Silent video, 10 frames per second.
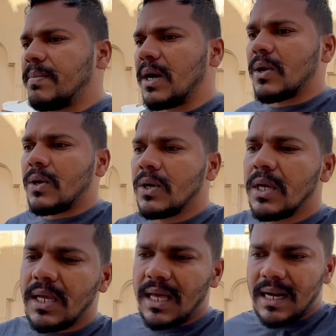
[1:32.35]
பார்க்குறோம்
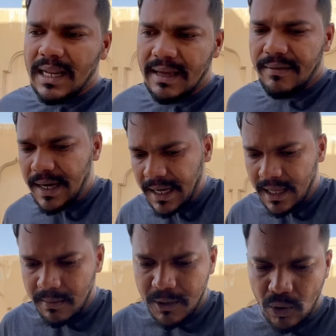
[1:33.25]
அதனால் வாங்க
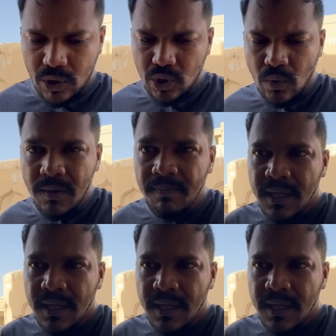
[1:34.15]
அதை போய் தொடச்சிக்குவோம்